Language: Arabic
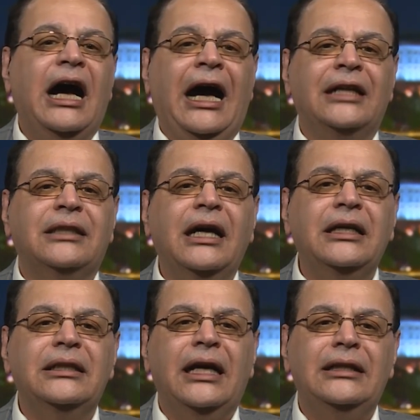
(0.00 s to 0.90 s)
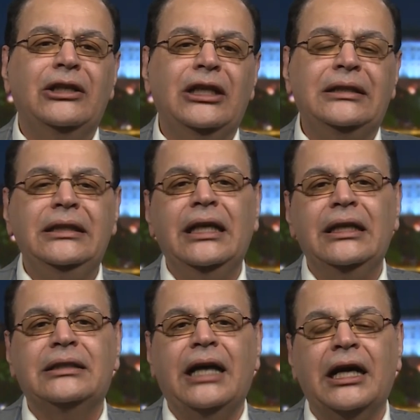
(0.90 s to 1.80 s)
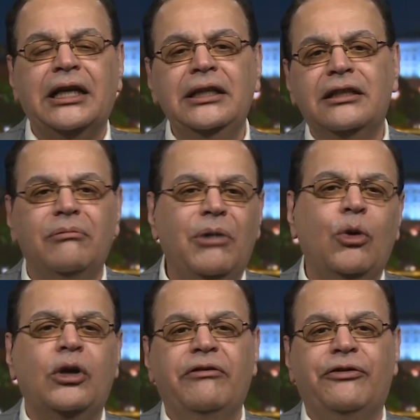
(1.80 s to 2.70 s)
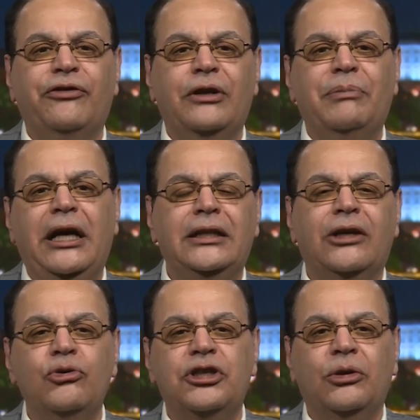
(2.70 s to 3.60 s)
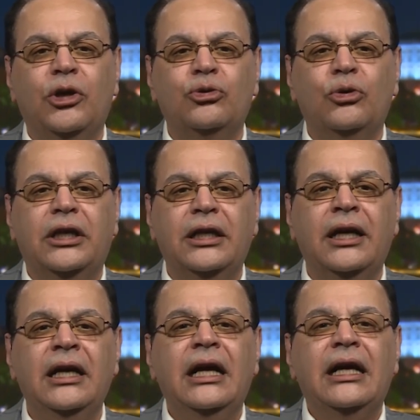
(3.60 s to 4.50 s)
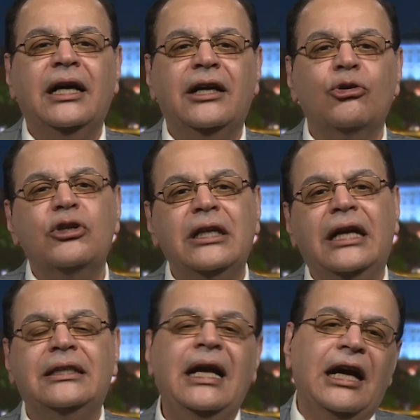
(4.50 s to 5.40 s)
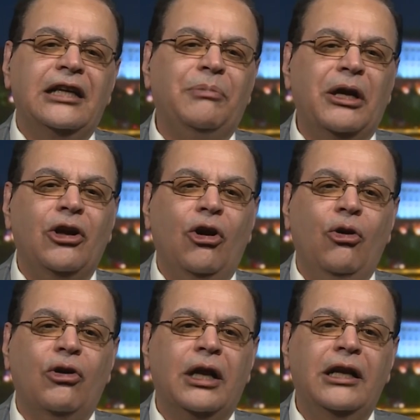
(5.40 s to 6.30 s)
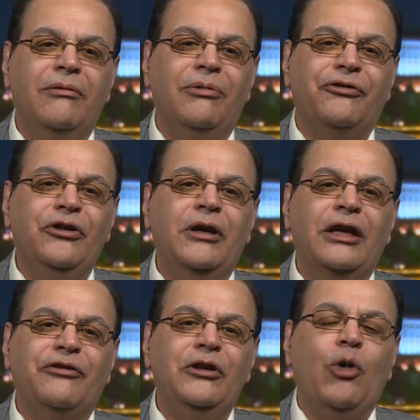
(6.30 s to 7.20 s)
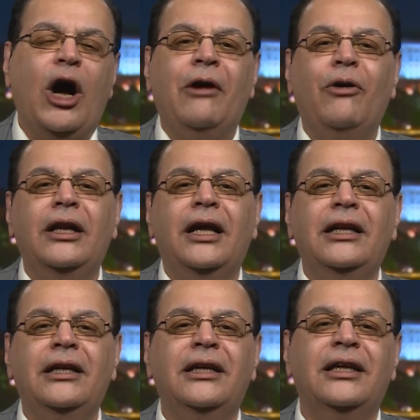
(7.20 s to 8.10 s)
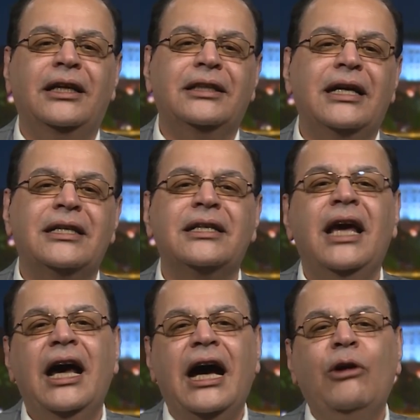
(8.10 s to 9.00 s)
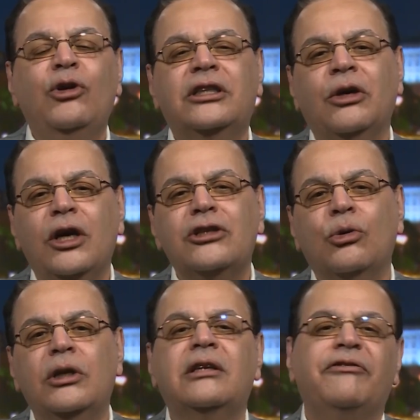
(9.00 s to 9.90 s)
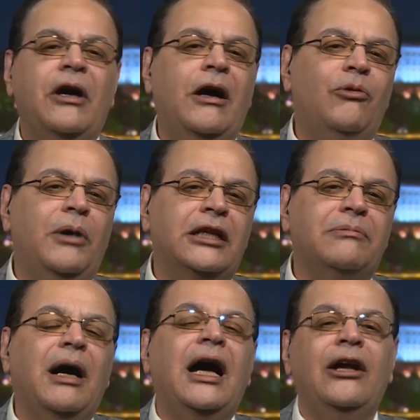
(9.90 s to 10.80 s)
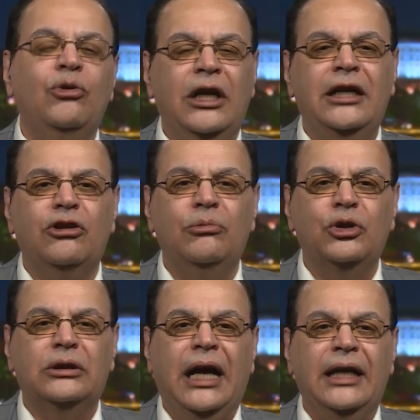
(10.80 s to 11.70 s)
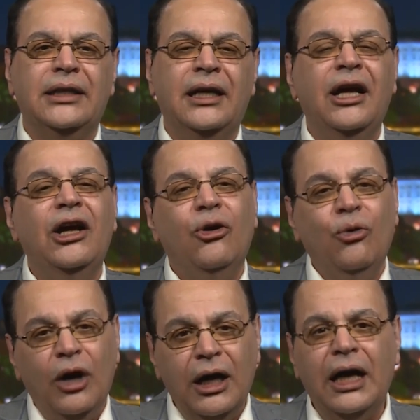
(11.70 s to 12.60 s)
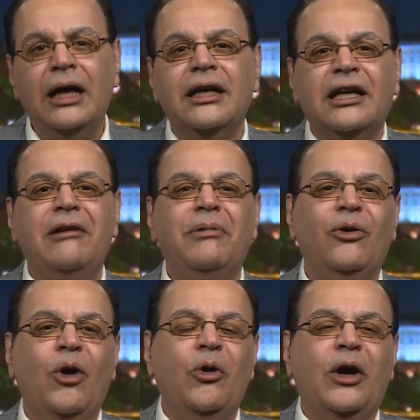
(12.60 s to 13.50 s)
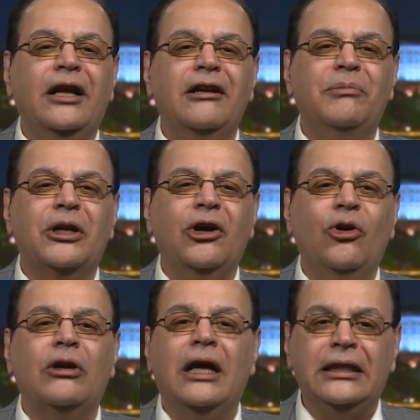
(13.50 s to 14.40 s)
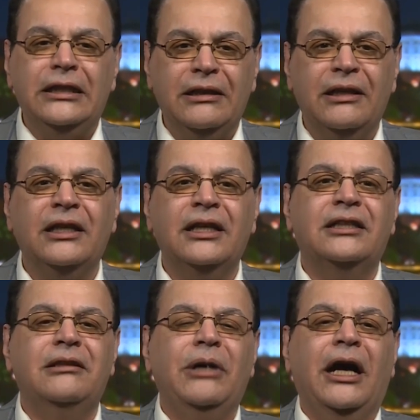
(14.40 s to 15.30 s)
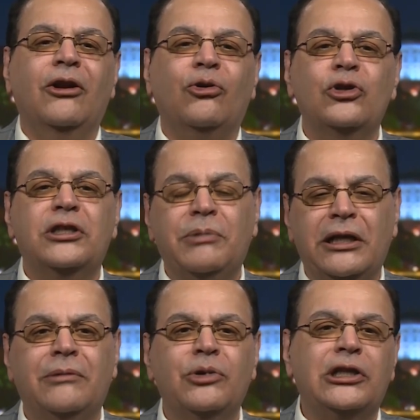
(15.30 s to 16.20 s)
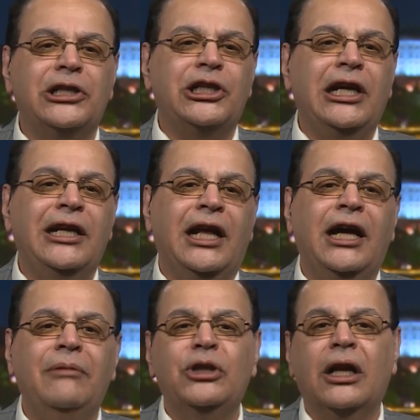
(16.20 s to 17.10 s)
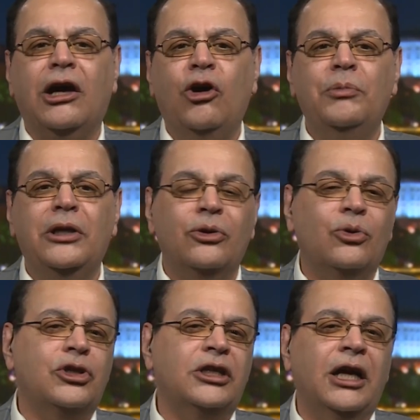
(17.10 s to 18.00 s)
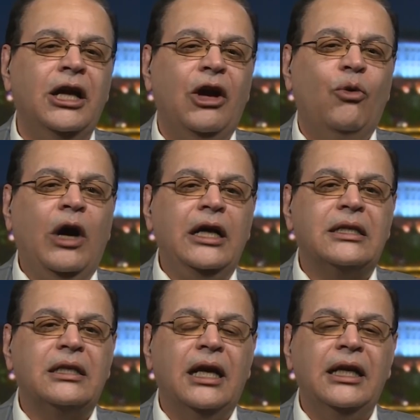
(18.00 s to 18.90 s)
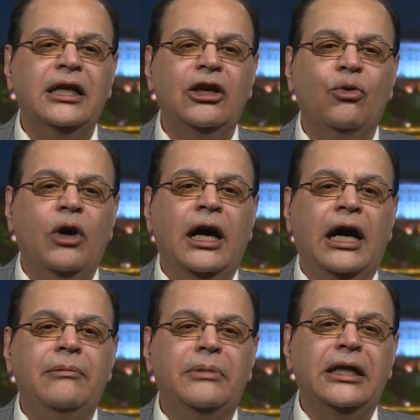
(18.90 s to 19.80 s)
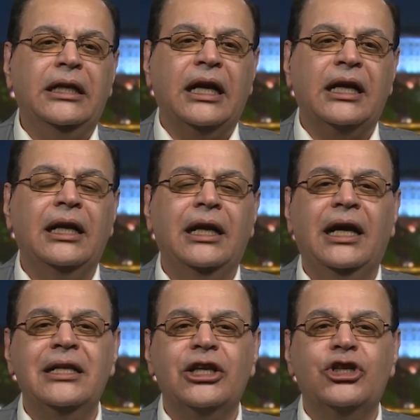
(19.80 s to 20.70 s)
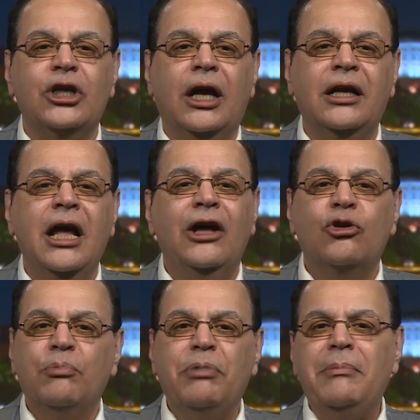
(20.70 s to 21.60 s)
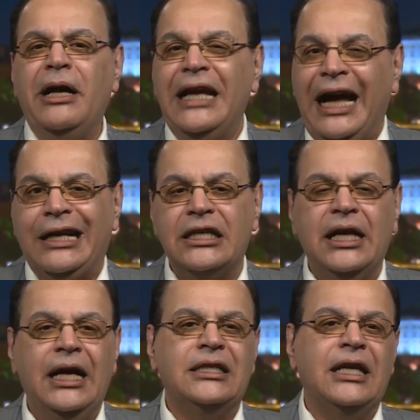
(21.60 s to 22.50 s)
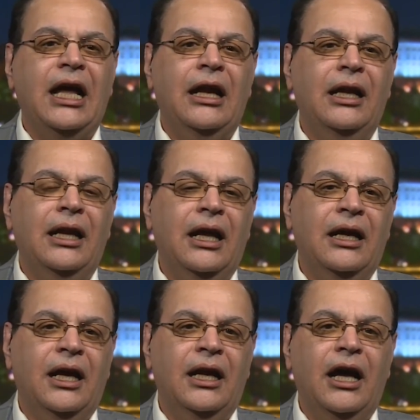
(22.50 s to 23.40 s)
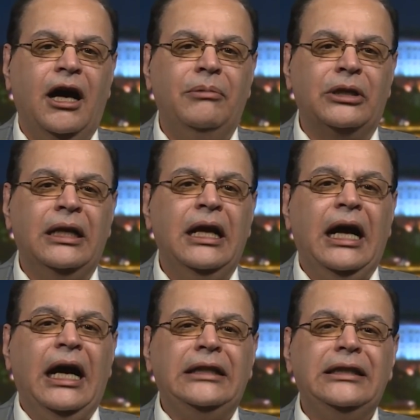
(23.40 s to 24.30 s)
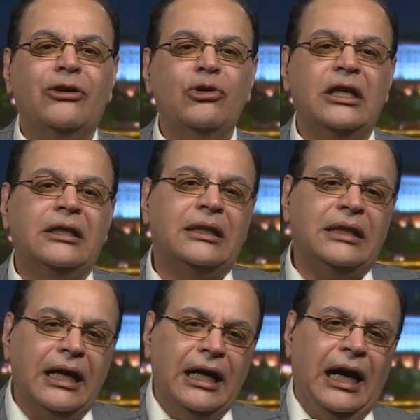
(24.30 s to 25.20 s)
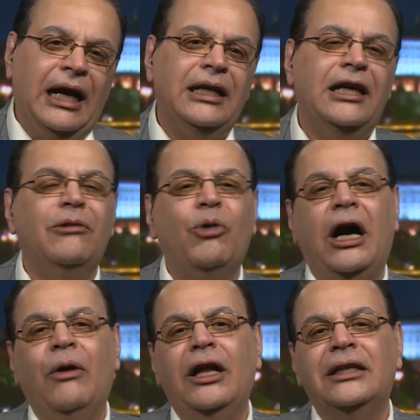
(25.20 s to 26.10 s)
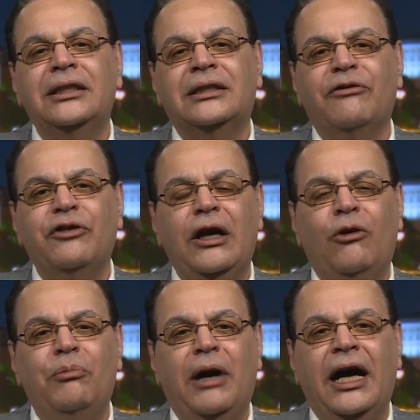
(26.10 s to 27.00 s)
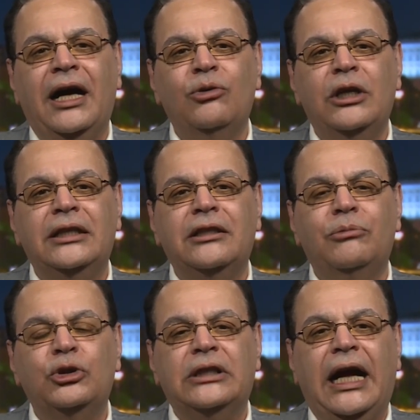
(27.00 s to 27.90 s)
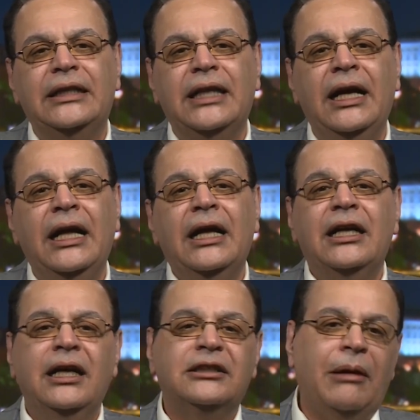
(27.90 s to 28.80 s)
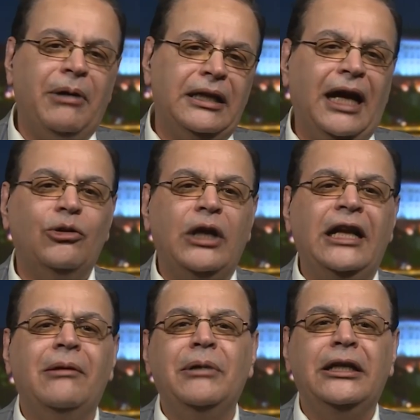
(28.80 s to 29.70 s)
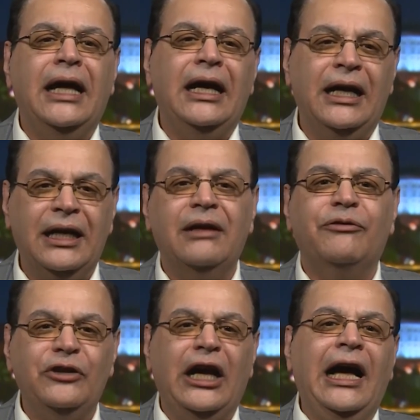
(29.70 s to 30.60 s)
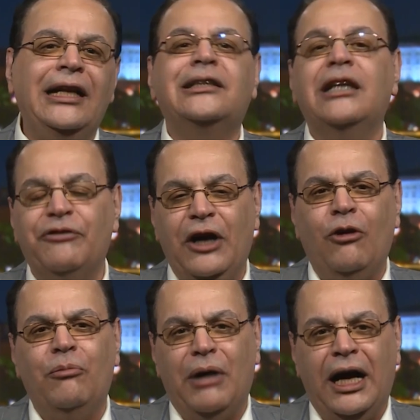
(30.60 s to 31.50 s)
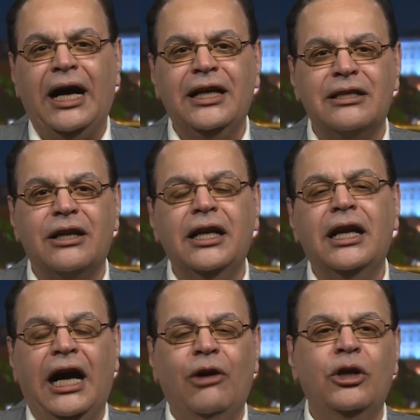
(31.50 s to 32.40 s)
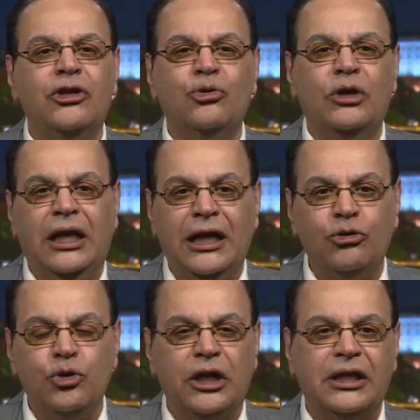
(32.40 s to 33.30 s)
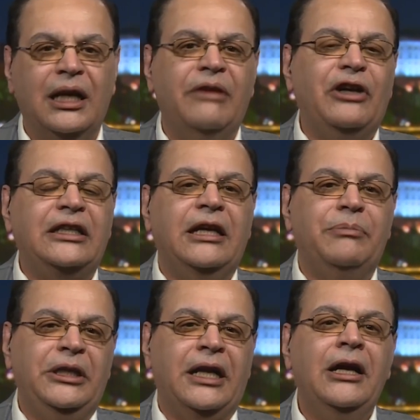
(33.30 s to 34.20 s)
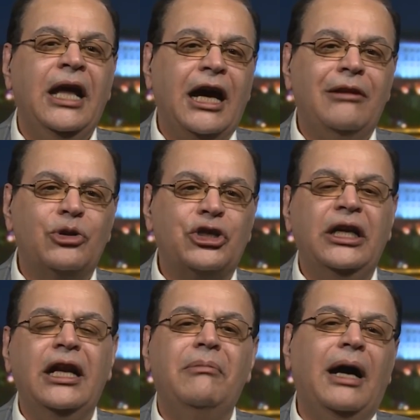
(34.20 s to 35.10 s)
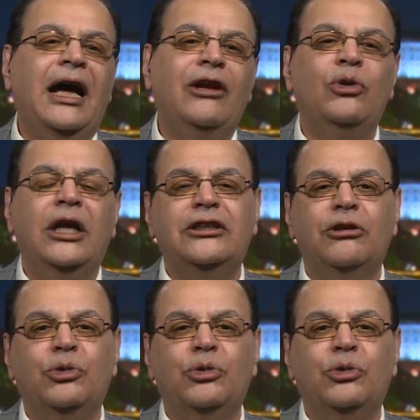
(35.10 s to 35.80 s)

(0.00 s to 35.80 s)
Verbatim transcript: اعتقد ان نتيجه لتعقيد الموقف بين روسيا وتركيا آه، روسيا اتجهت مره اخرى في محاوله لاحداث او للتوصل لتفاهمات مع الولايات المتحده واكرر مره اخرى ان اجتماع القدس بين مستشاري الأمن القومي لروسيا وإسرائيل وأمريكا خلال هذا الشهر ربما يعكس هذا الأمر م. أن روسيا تتجه حاليا لمحاولة التفاهم مع الولايات المتحدة آه، طبعا نحن نعلم أنها في حالة تفاهم مع إسرائيل حول سوريا لا توجد خلافات كبيرة المشكلة مع الولايات